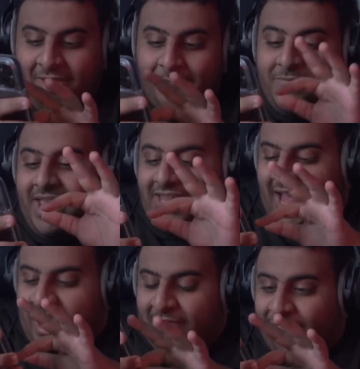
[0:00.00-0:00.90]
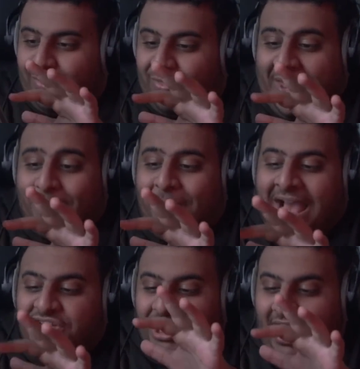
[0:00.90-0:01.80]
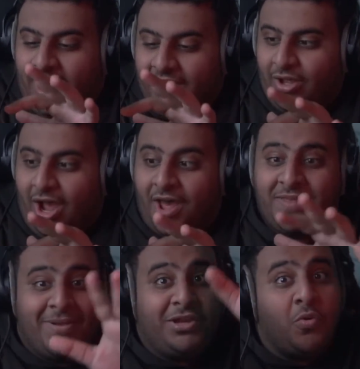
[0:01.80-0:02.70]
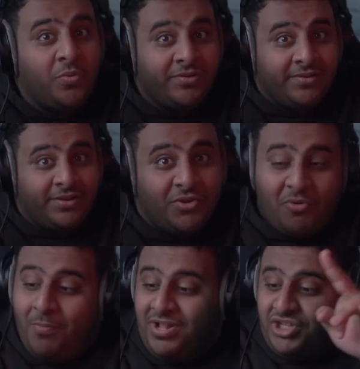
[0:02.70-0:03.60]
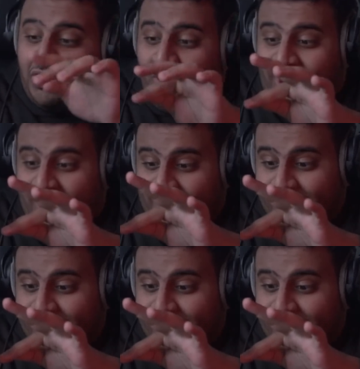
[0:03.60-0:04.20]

مئة ألف ضرب عشرة هذه مليون مع جينولا